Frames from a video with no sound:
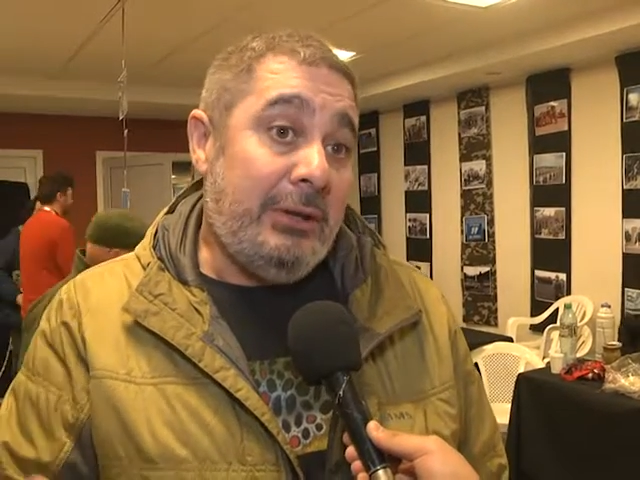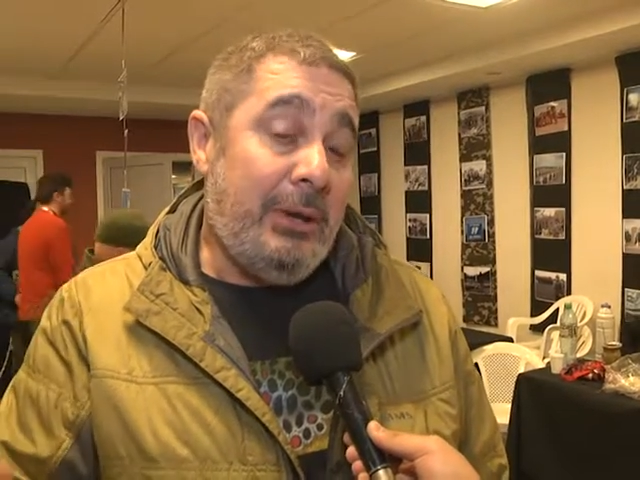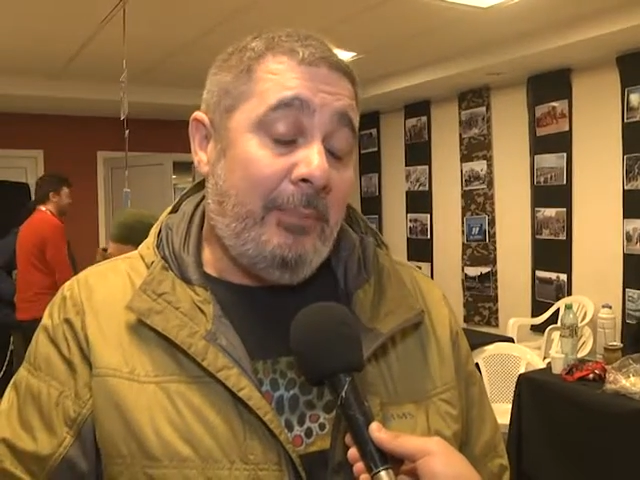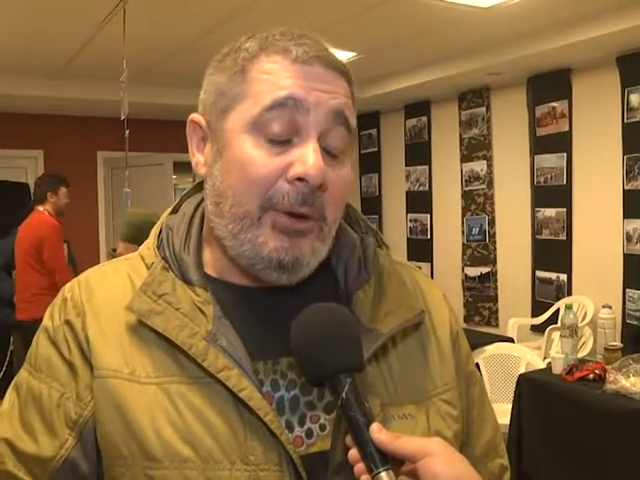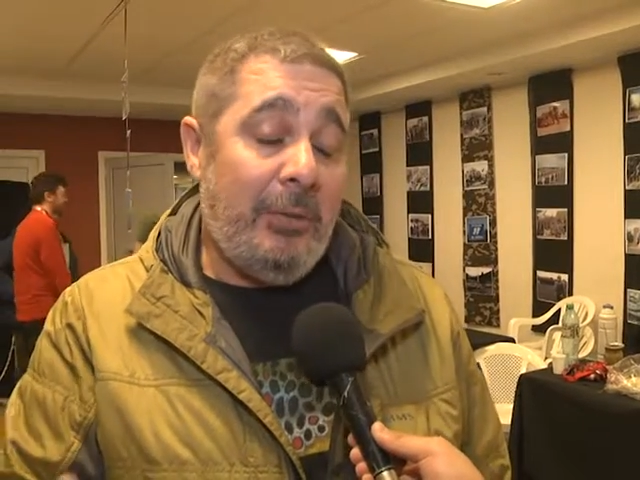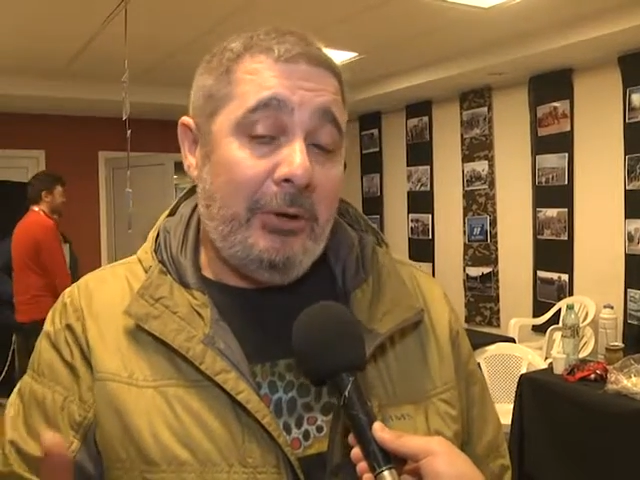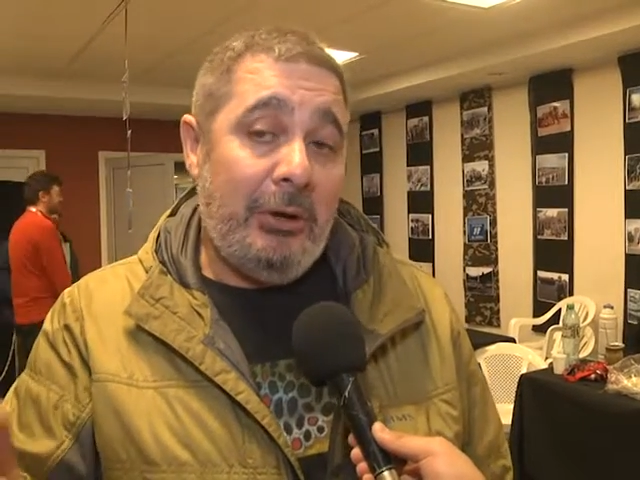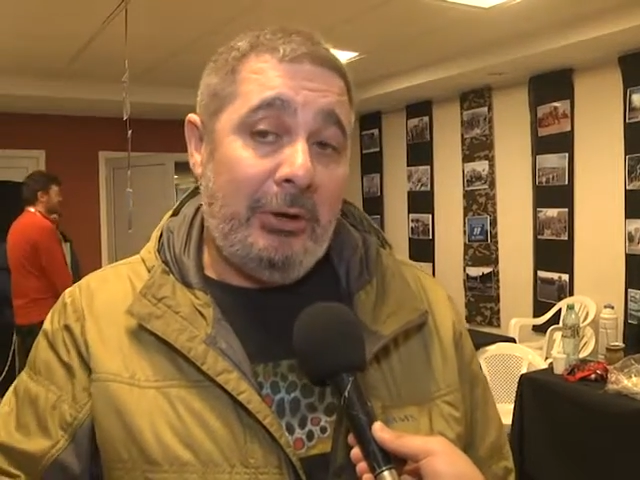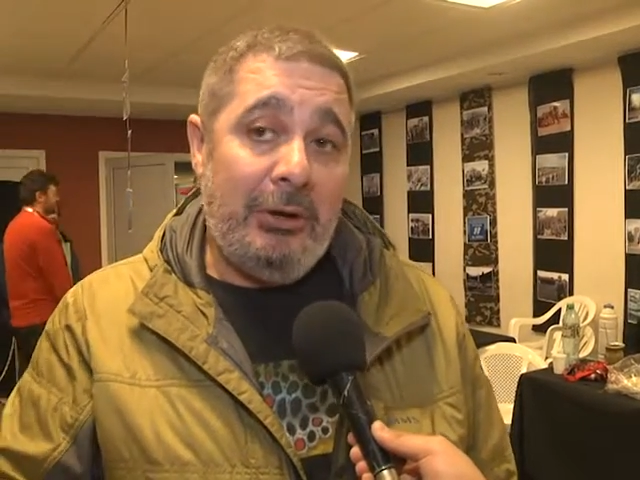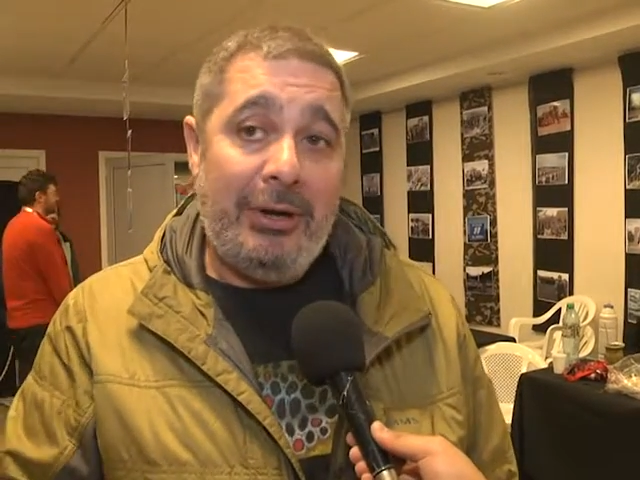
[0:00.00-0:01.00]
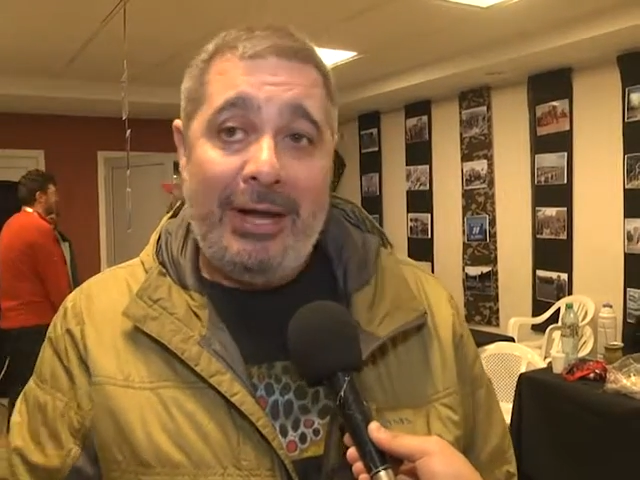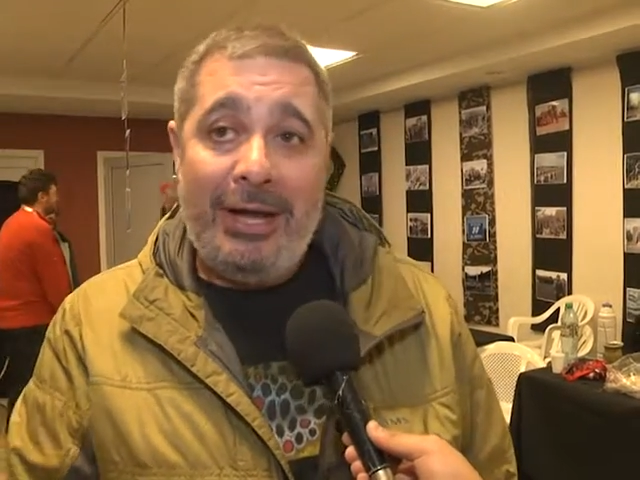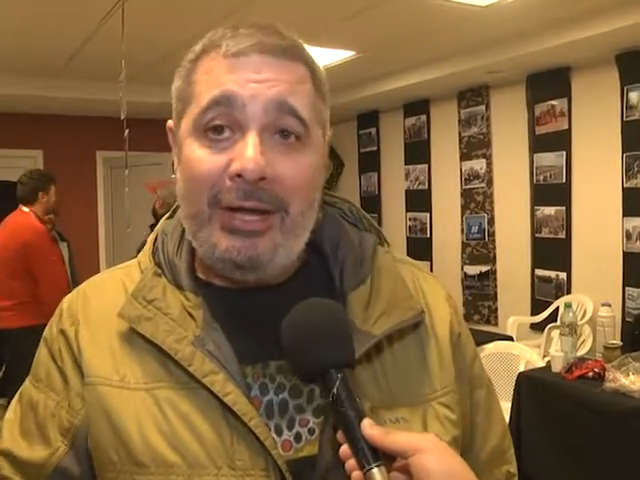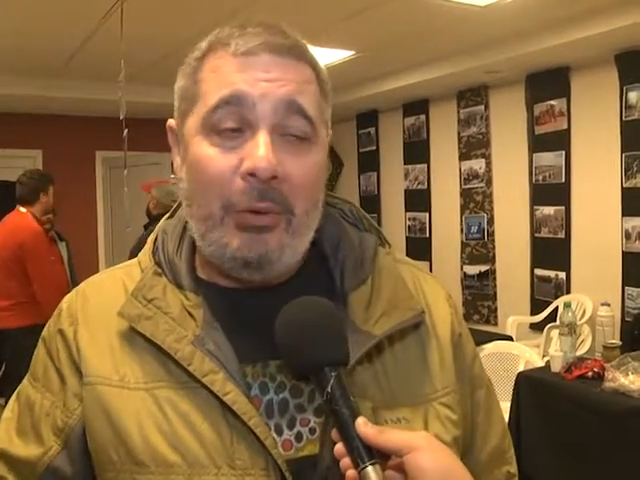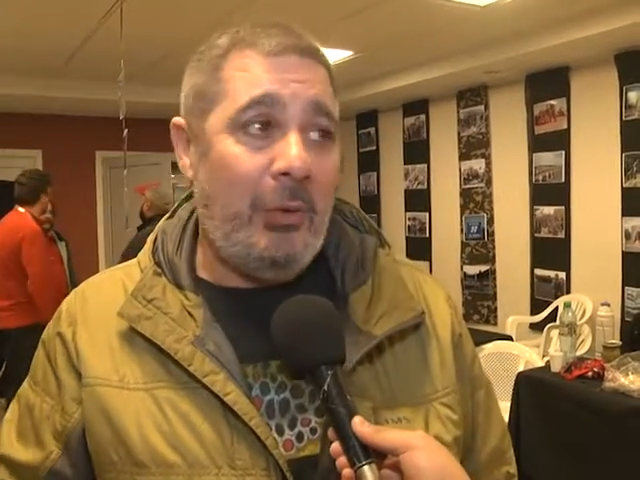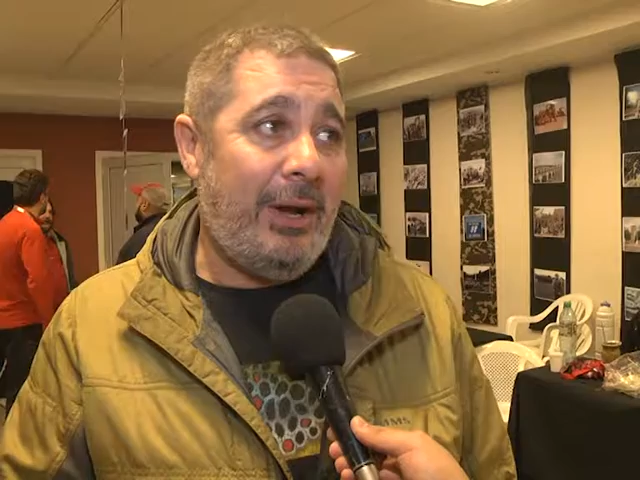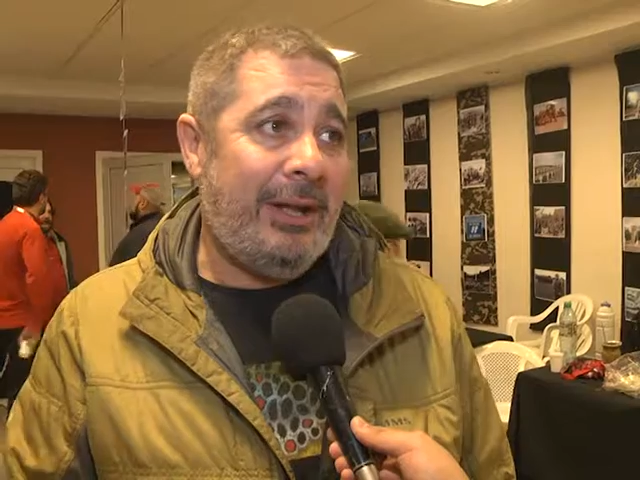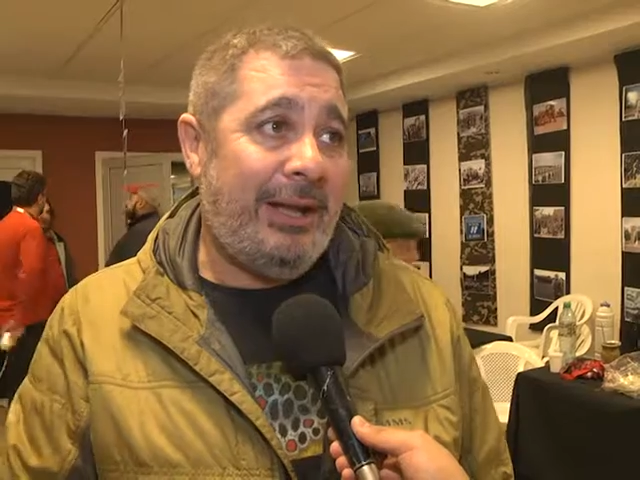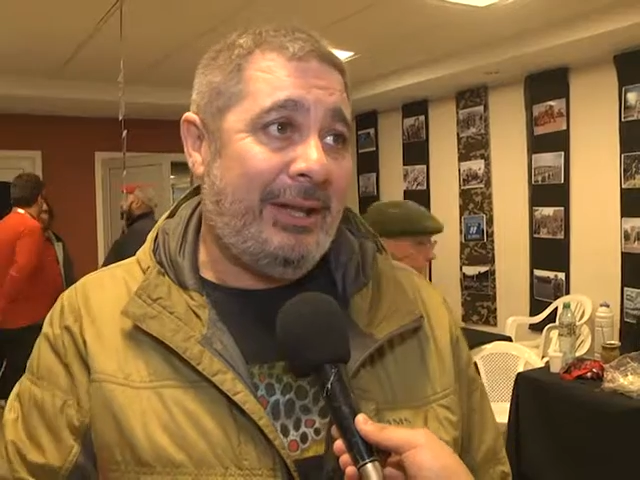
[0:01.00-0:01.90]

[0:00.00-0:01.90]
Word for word: Después, bueno, creo que cada cual